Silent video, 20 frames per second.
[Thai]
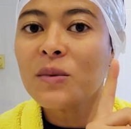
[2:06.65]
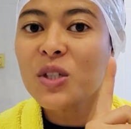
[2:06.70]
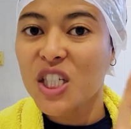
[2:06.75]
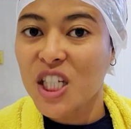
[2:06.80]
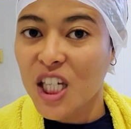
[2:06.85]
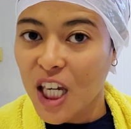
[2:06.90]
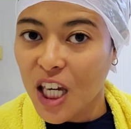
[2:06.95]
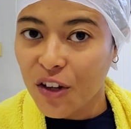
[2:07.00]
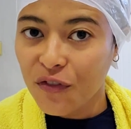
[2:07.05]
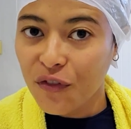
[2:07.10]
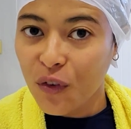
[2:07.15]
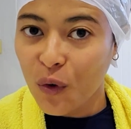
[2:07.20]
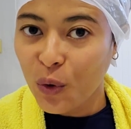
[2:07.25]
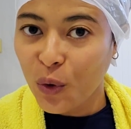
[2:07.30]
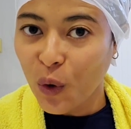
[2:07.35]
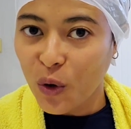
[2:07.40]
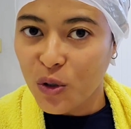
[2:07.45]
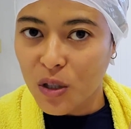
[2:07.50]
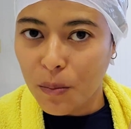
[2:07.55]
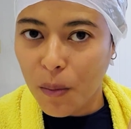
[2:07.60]
ชี้ฟู
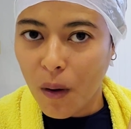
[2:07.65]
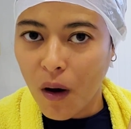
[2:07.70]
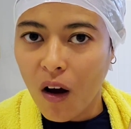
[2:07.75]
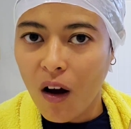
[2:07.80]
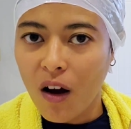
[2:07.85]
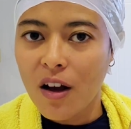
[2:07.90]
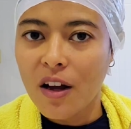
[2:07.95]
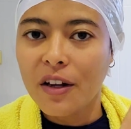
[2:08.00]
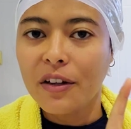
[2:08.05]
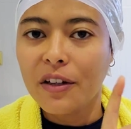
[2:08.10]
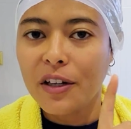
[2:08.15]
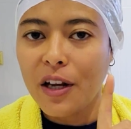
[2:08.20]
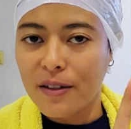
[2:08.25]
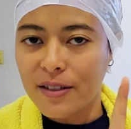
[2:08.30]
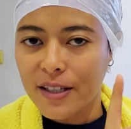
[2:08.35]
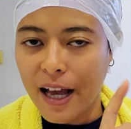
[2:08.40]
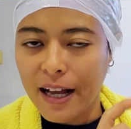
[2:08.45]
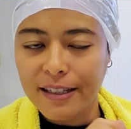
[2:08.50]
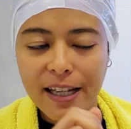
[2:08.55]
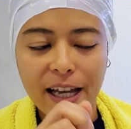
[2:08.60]
โดยเฉพาะ เดี๋ยว
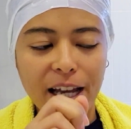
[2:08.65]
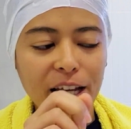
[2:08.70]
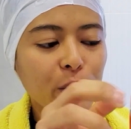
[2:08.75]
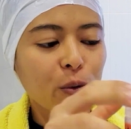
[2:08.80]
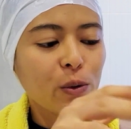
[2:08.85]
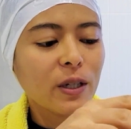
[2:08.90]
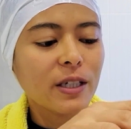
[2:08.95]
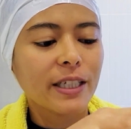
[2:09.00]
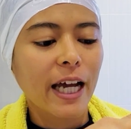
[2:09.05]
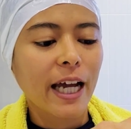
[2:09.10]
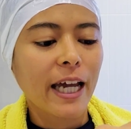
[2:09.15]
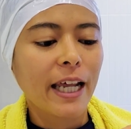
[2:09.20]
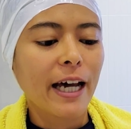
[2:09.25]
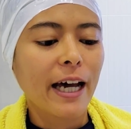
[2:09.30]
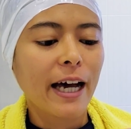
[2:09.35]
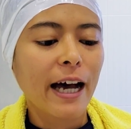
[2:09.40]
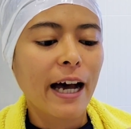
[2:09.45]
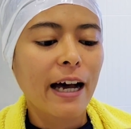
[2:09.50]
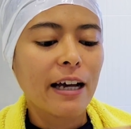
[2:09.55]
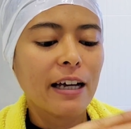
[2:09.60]
สาจะให้ดูข้างใน
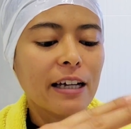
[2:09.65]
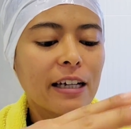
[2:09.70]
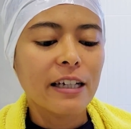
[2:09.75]
นะคะ